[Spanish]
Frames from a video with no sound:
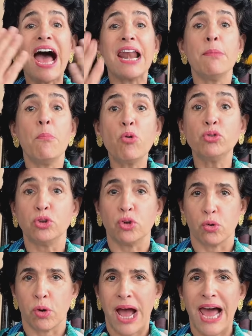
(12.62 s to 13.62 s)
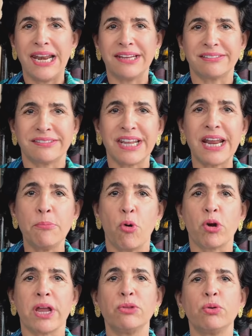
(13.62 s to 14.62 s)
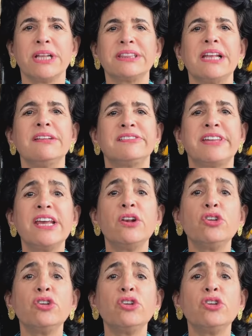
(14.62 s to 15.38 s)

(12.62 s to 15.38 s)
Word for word: al mundo al extremo que durante el siglo